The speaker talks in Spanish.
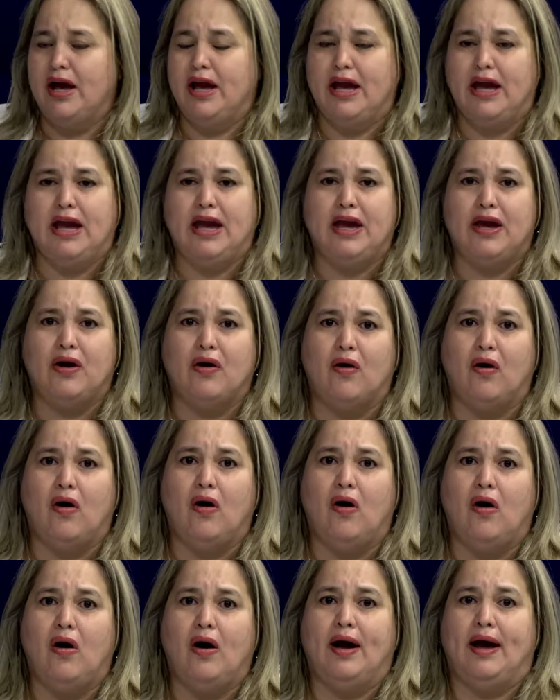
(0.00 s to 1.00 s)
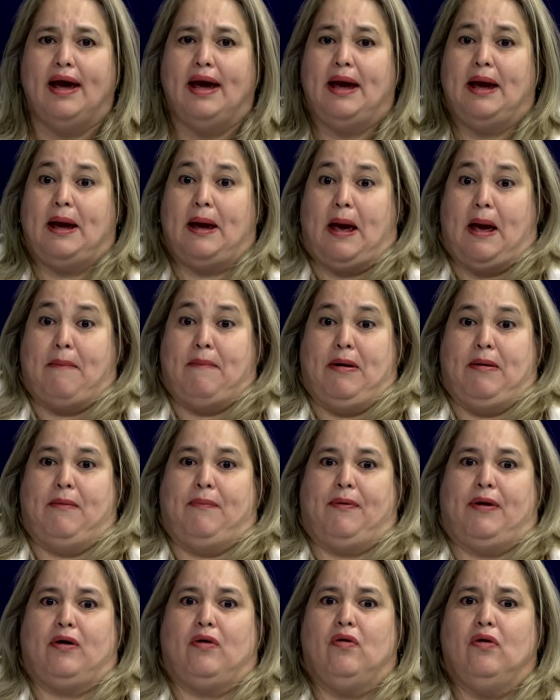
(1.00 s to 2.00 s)
Y yo, eh, a mí me
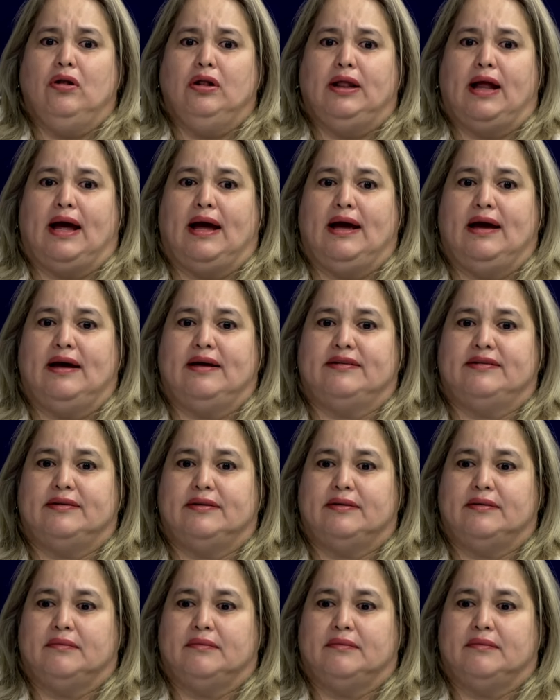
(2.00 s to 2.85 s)
pregunta es,